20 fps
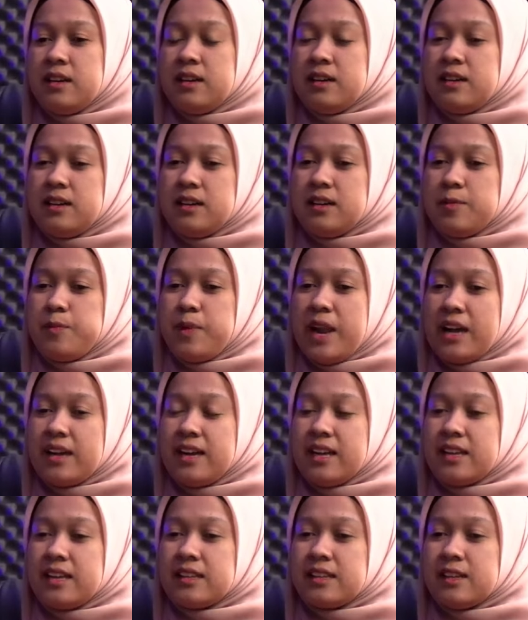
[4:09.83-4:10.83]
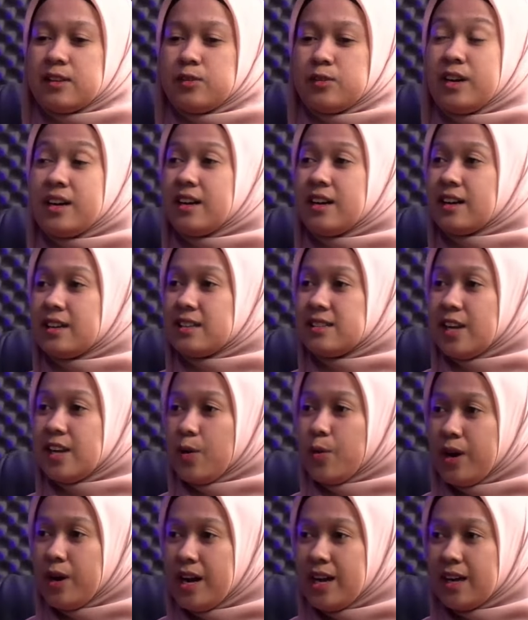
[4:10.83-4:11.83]
uh, pelanggan kita juga nggak
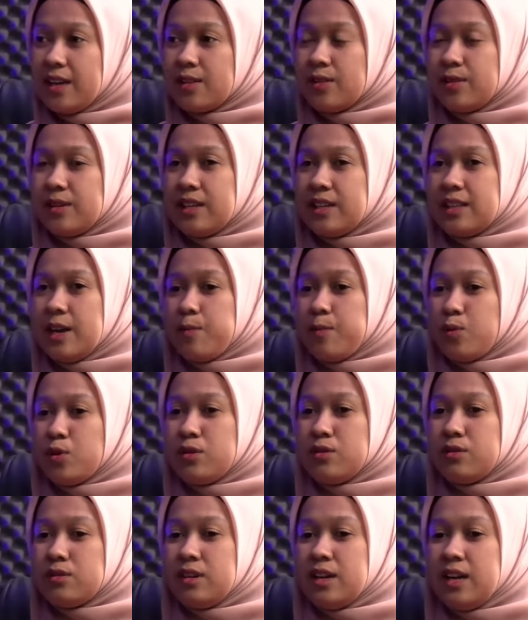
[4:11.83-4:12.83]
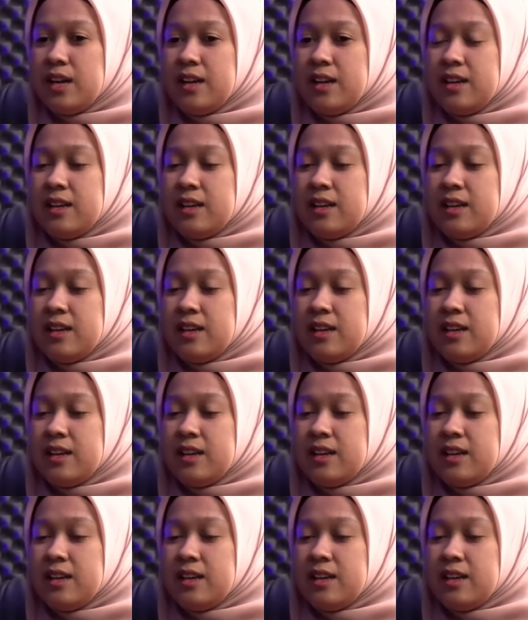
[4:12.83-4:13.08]
kecewa gitu kita pun juga